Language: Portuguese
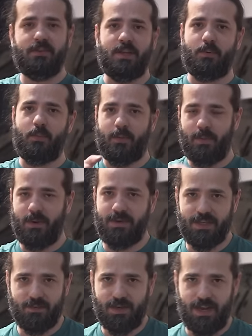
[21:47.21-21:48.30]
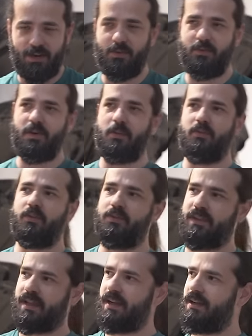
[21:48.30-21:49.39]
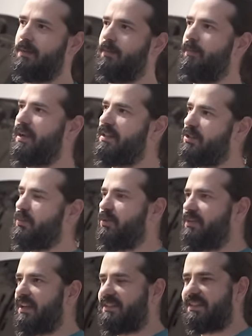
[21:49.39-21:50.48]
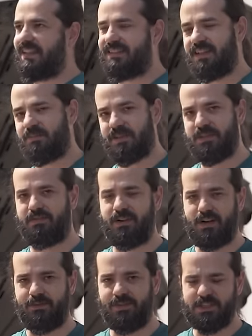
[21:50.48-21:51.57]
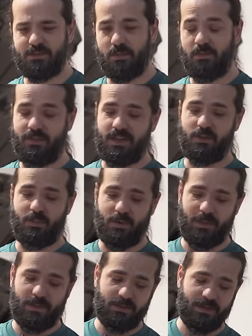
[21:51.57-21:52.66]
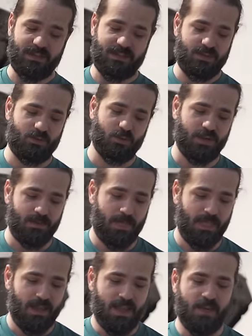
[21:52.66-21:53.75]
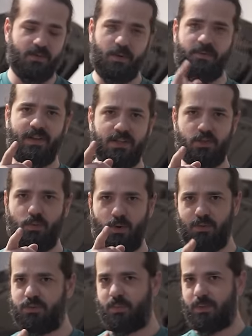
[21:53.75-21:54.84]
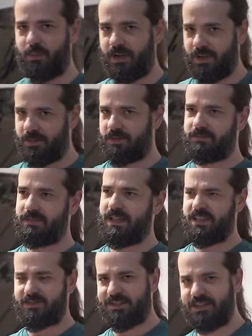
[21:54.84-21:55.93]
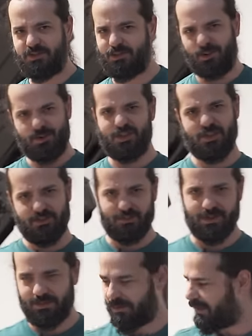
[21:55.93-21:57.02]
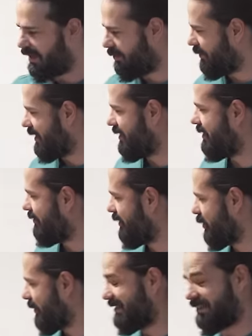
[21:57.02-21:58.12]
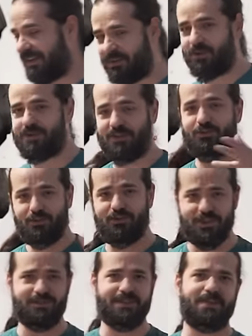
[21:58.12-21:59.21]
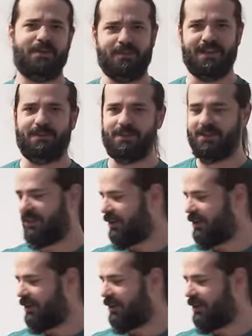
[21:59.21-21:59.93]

voltar para o problema aqui do carro? Vamos voltar para a desmontagem da tampa de válvulas, vamos falar do problema do retentor e vamos falar de um outro problema, que esse vai ser exclusivo da BMW, porque a gente está falando de uma tecnologia exclusiva da BMW,